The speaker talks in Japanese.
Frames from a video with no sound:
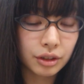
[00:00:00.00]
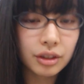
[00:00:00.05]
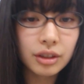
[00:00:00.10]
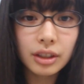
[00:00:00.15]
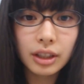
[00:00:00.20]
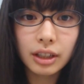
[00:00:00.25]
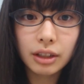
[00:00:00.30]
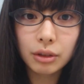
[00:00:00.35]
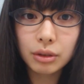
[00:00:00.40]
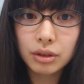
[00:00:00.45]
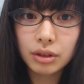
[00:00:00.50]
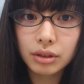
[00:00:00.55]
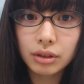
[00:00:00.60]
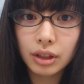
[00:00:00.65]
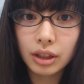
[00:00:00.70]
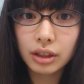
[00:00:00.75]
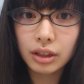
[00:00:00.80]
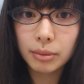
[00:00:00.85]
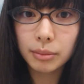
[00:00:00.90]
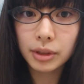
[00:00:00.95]
ツンデレをずっ
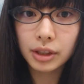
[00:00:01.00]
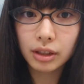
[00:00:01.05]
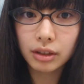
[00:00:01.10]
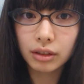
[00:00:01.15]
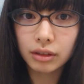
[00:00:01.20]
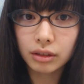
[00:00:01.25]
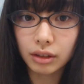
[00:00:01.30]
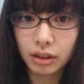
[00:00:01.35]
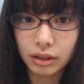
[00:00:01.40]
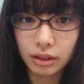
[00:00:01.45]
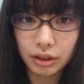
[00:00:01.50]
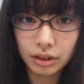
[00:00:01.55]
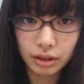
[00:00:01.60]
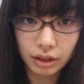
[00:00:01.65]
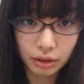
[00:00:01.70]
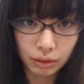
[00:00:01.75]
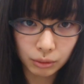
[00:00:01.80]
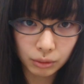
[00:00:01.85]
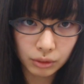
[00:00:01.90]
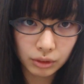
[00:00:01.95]
とやってみたかったんで
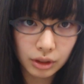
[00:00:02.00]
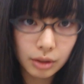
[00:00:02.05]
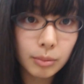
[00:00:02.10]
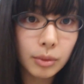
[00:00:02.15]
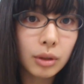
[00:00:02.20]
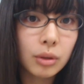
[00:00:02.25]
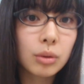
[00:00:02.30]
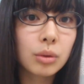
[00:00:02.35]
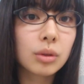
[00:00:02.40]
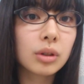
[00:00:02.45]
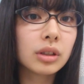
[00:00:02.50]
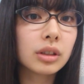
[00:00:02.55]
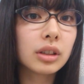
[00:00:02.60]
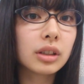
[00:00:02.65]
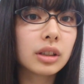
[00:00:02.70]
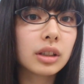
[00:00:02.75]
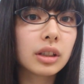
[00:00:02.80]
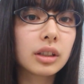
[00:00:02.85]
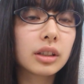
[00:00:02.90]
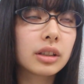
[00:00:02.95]
すけど、今公園
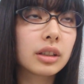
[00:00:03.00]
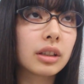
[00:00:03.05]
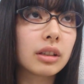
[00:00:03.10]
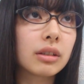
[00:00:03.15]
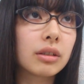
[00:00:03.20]
ででき